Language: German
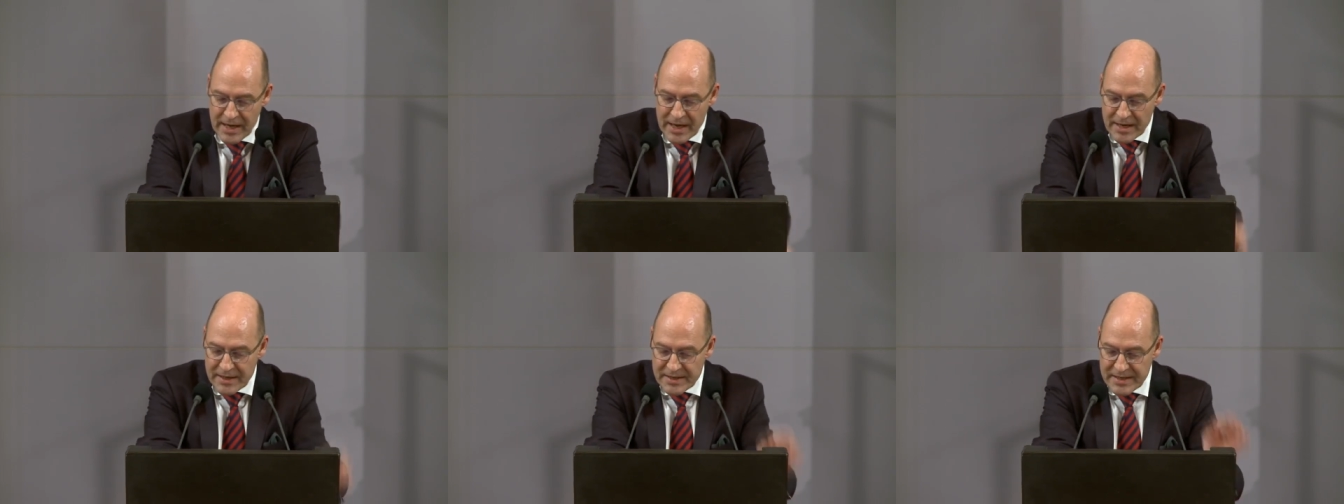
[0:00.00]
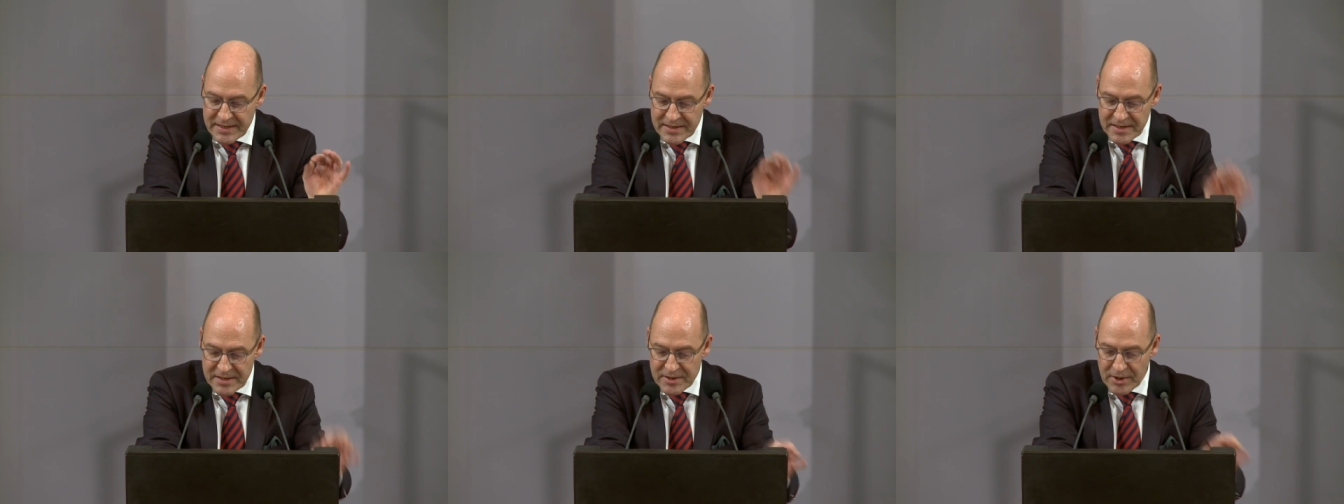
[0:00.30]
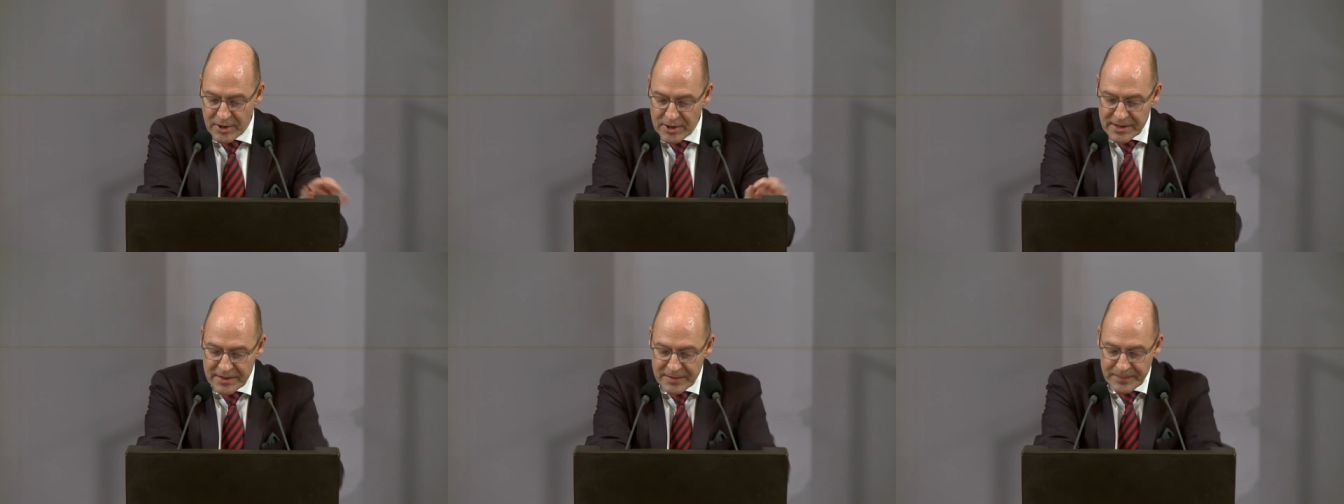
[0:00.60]
Diese
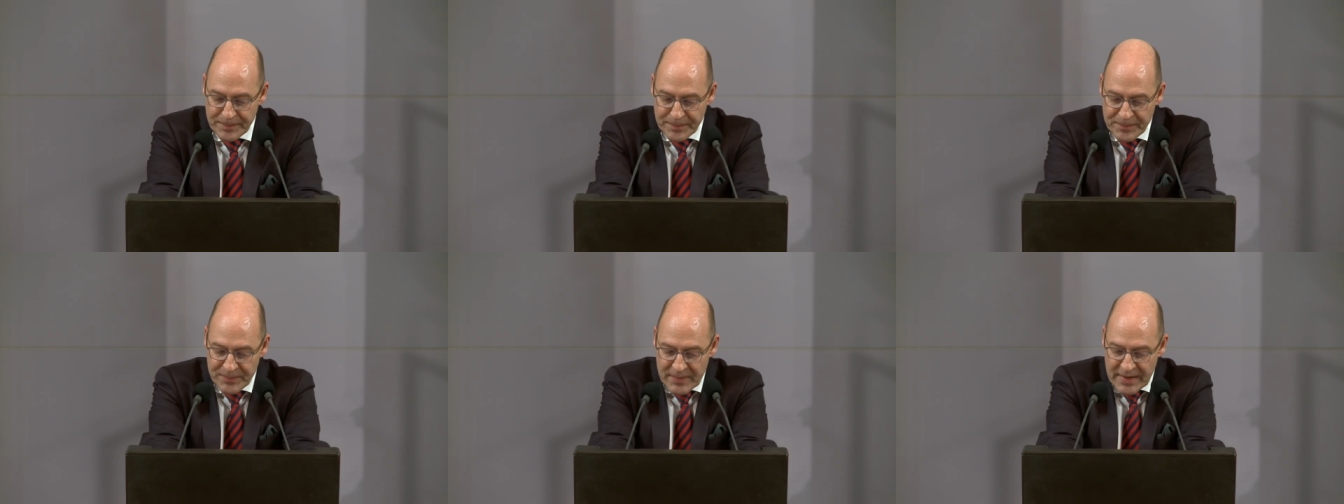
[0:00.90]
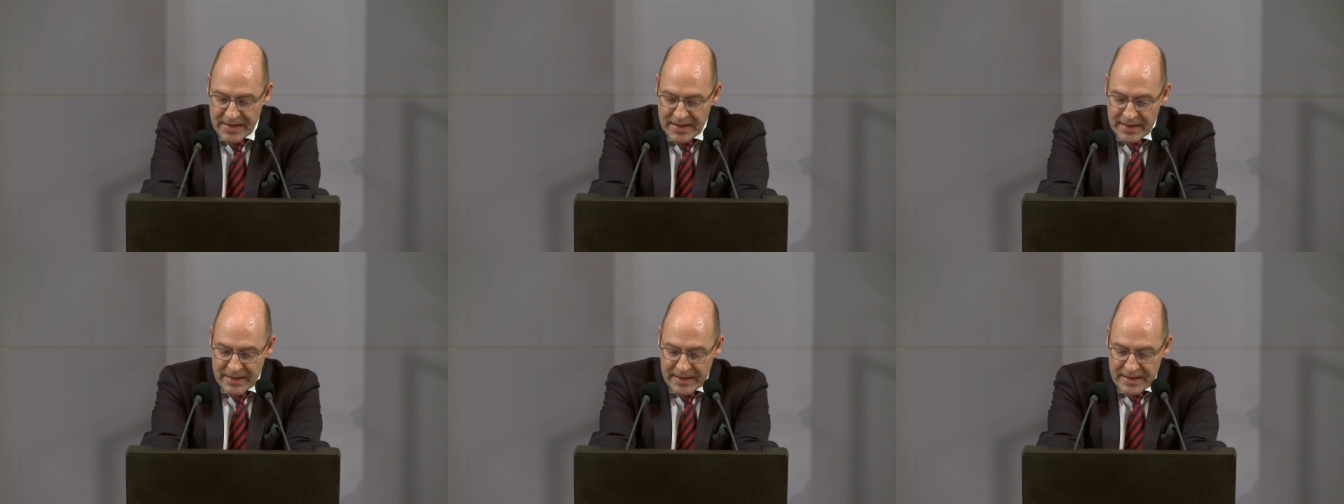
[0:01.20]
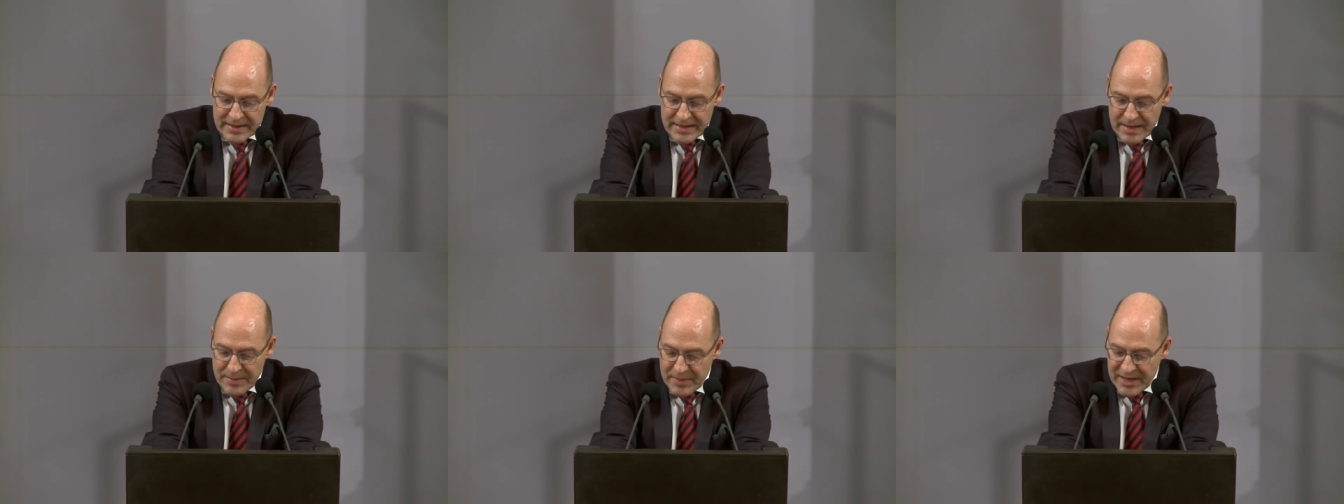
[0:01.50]
sollten
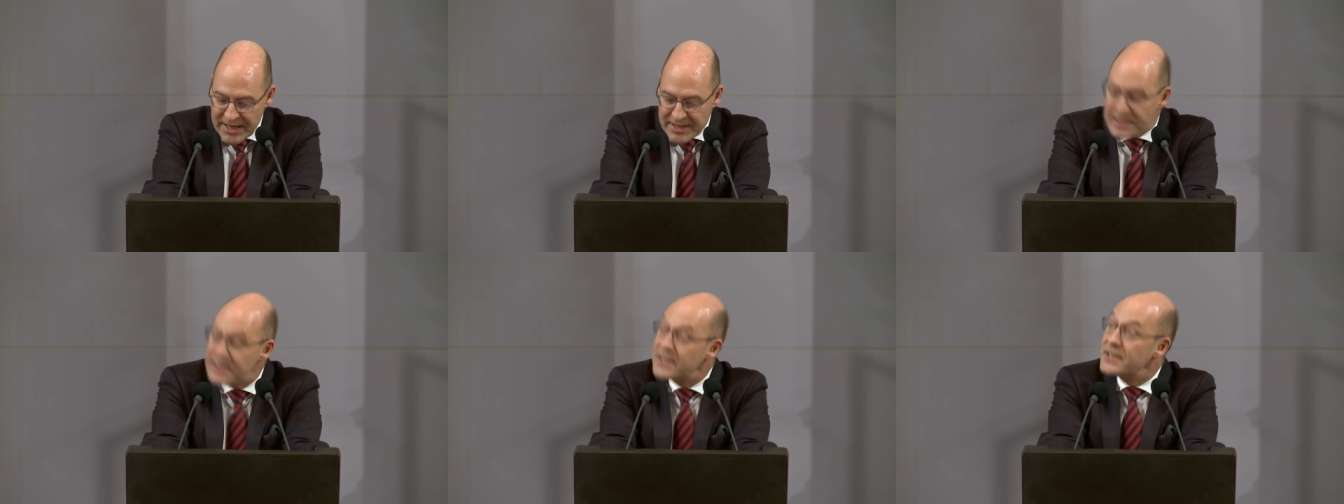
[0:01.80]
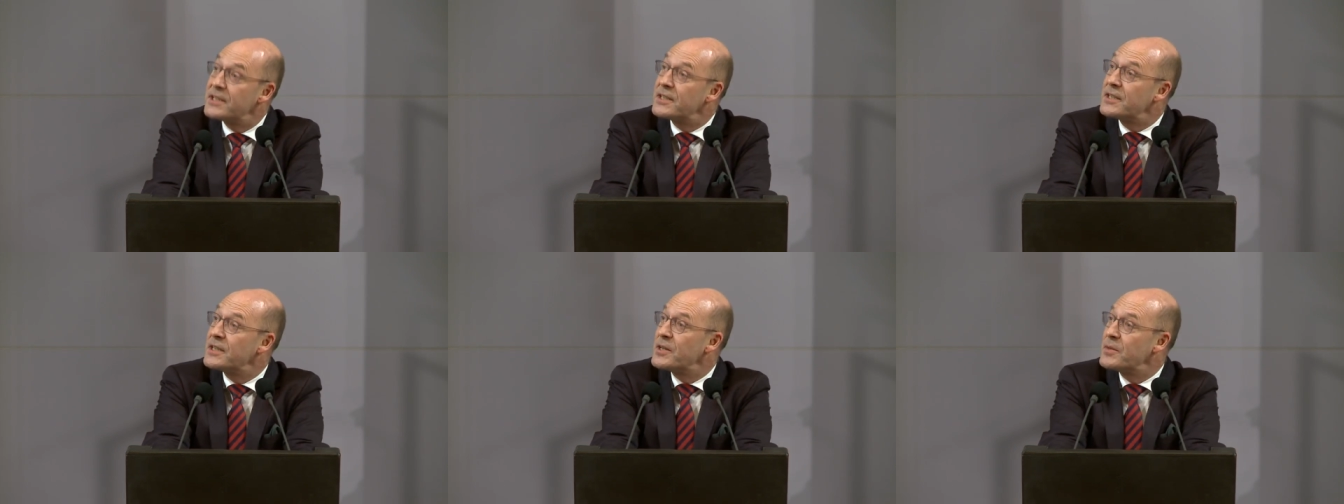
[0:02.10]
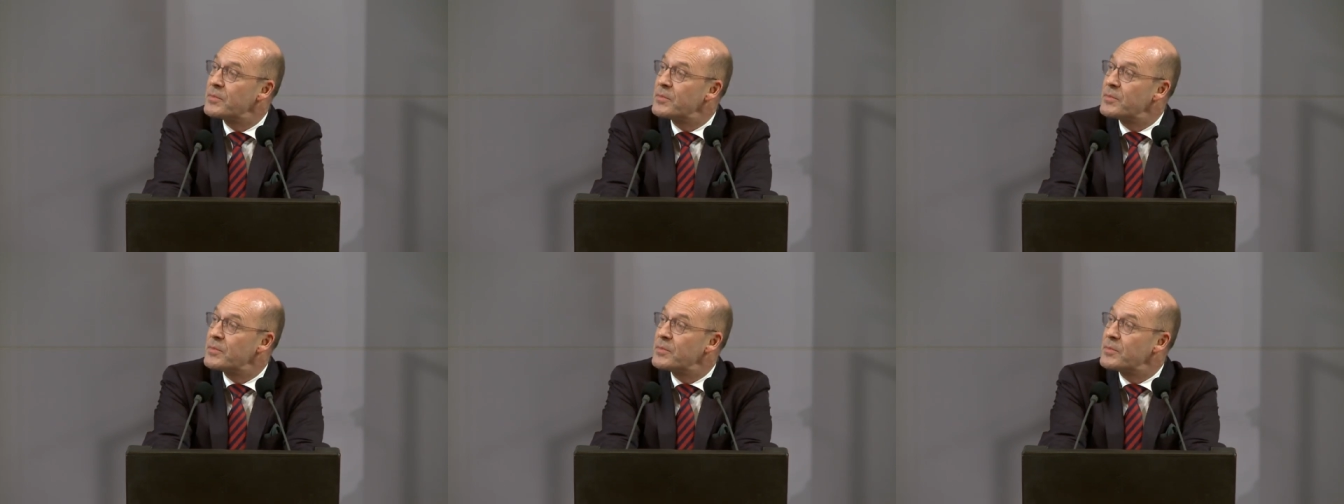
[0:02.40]
den Berechtigten